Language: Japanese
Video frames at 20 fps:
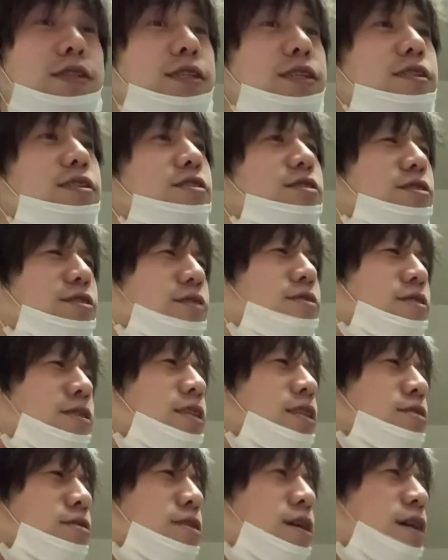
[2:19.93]
キッスっ
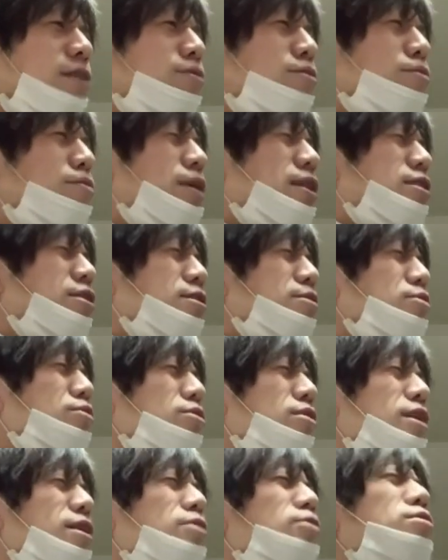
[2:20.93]
ていうねあの松本
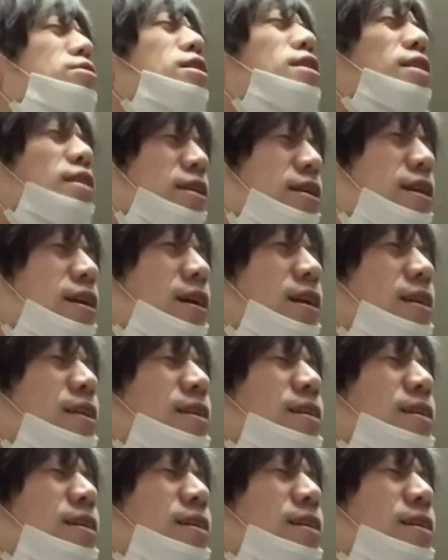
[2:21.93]
明子さんがね